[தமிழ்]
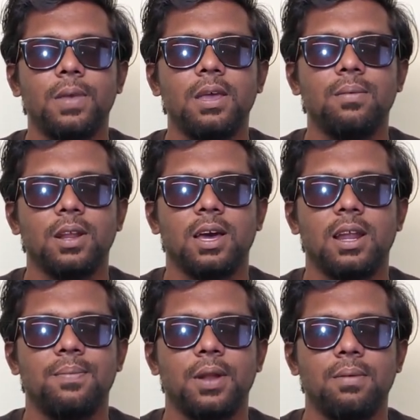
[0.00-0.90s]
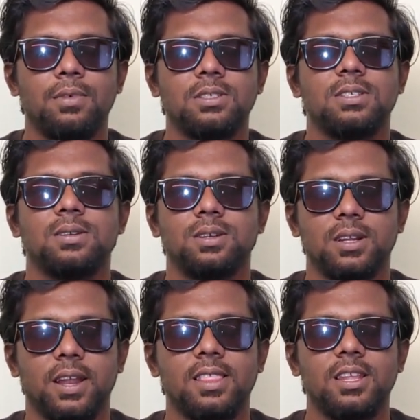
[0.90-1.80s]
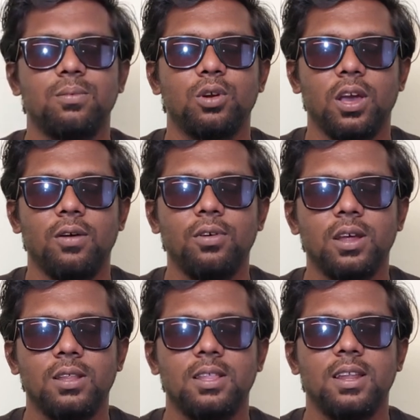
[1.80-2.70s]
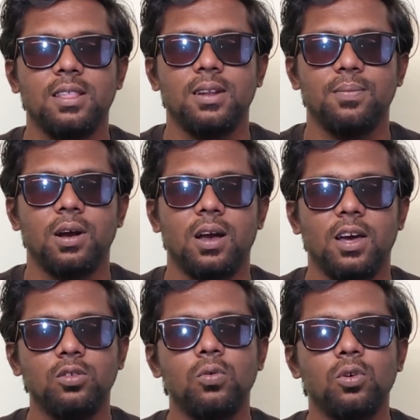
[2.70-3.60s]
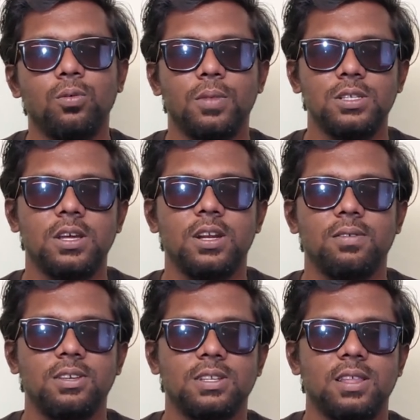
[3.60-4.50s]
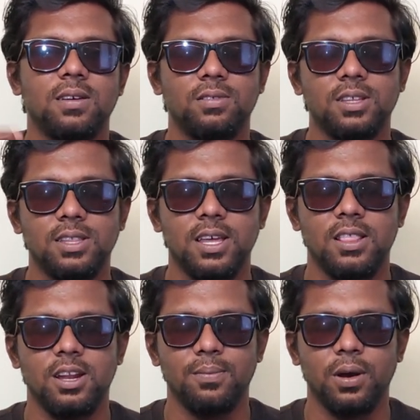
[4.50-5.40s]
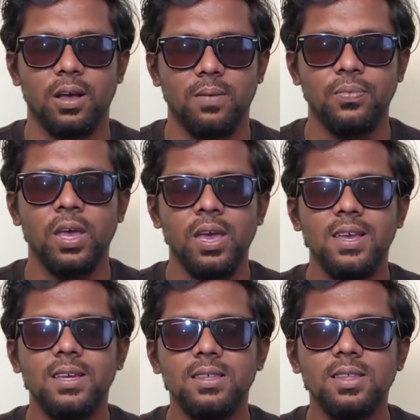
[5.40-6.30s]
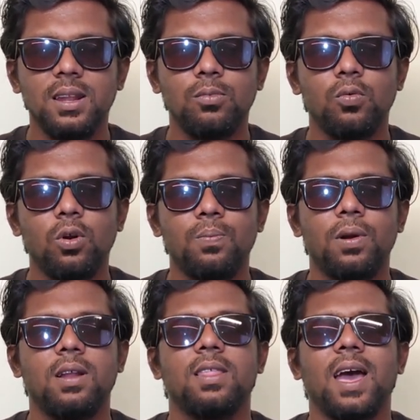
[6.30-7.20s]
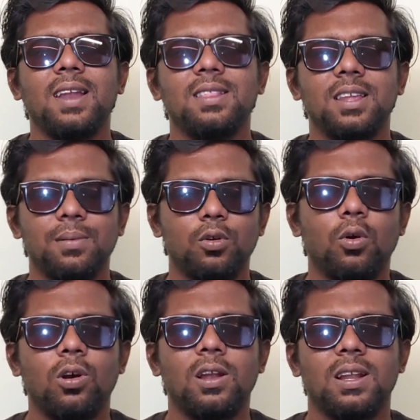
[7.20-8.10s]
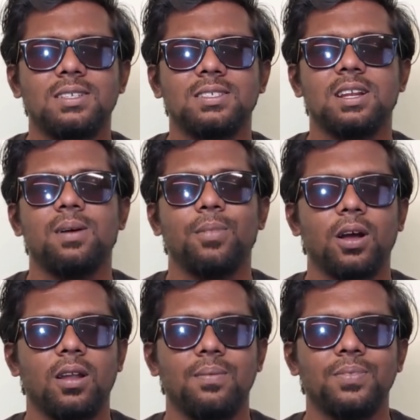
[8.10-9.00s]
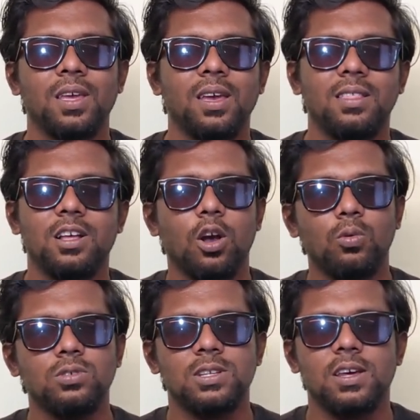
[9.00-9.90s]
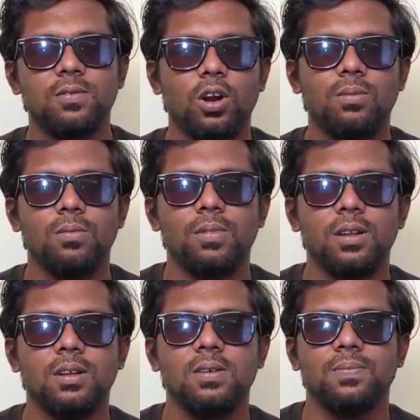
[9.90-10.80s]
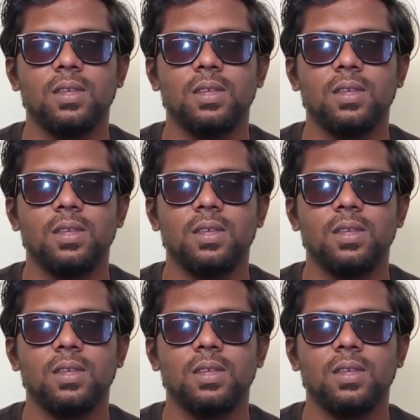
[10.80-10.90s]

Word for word: பிஎம் இருக்கார்ல பிரைம் மினிஸ்டர் நரேந்திர மோடி அவரை தேர்ந்தெடுப்பாங்க அதுவும் ஒரு மெஜாரிட்டி வைஸில் தான் வந்து தேர்ந்தெடுப்பாங்க இதுதான் நம்ம ஓட் பண்ணுறது அண்ட் தென் நம்ம லோக்கல் எலெக்ஷன்லாம் பார்க்கலாம் இந்த கவுன்சிலர் வார்டு மெம்பரு